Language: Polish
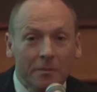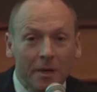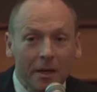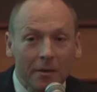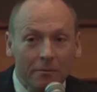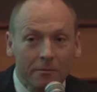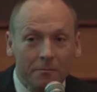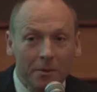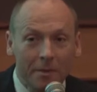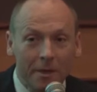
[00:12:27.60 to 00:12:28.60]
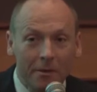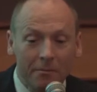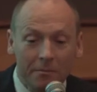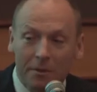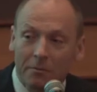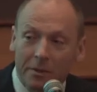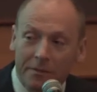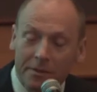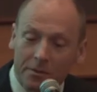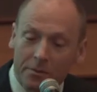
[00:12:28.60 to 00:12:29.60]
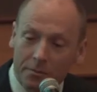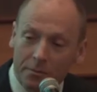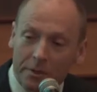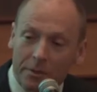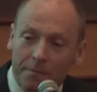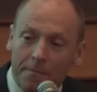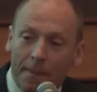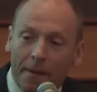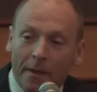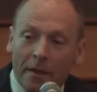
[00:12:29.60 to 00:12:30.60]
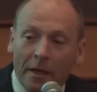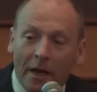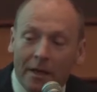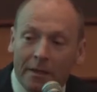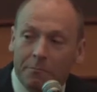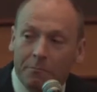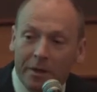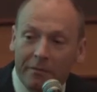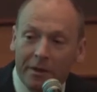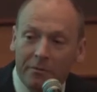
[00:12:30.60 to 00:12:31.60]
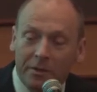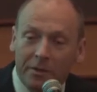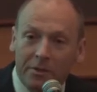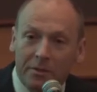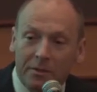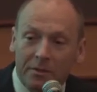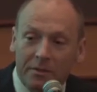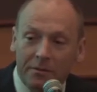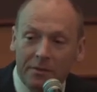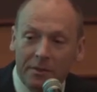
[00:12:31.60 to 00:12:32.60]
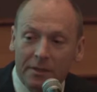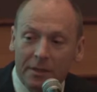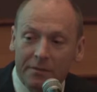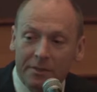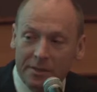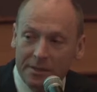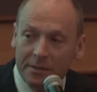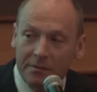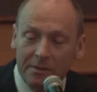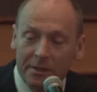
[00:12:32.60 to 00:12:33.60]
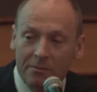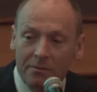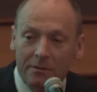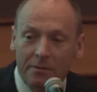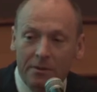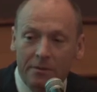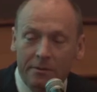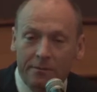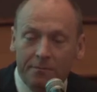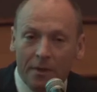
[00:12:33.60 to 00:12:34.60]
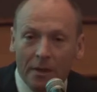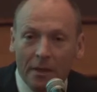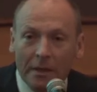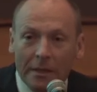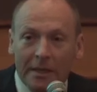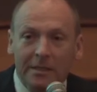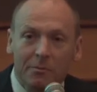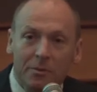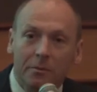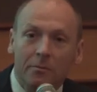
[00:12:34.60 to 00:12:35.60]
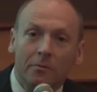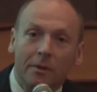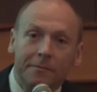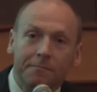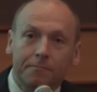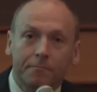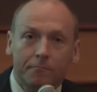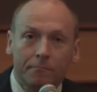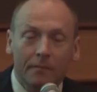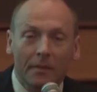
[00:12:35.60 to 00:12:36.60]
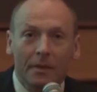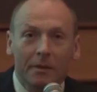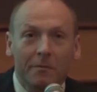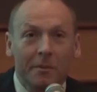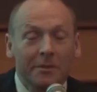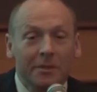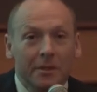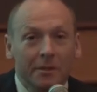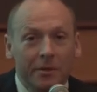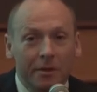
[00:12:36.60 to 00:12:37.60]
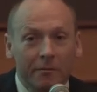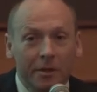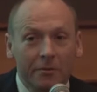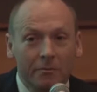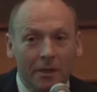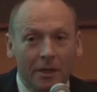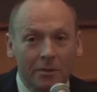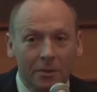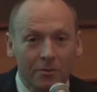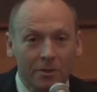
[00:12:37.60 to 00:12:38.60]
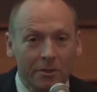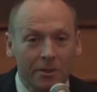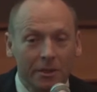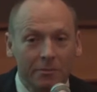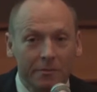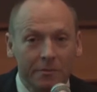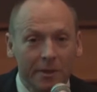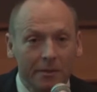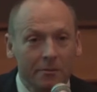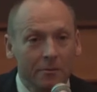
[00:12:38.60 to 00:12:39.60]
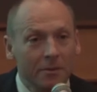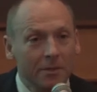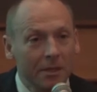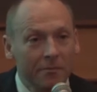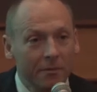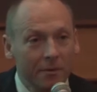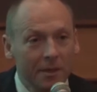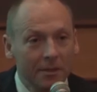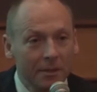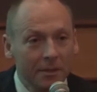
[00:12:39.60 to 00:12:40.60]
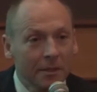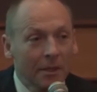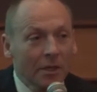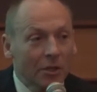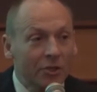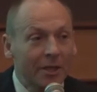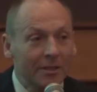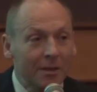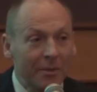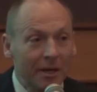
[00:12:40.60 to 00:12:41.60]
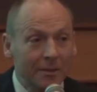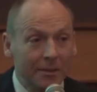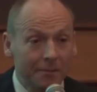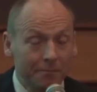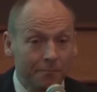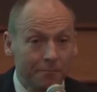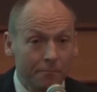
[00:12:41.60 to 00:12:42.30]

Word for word: pomagają, pomagają mi łatwiej zrozumieć. Ale pojawiają się też związane kwestie z aktywizacją zawodową. Jestem osobą, która w momencie, kiedy pojawiła się u lekarza orzecznika po wypadku, dostałem informację żadna praca.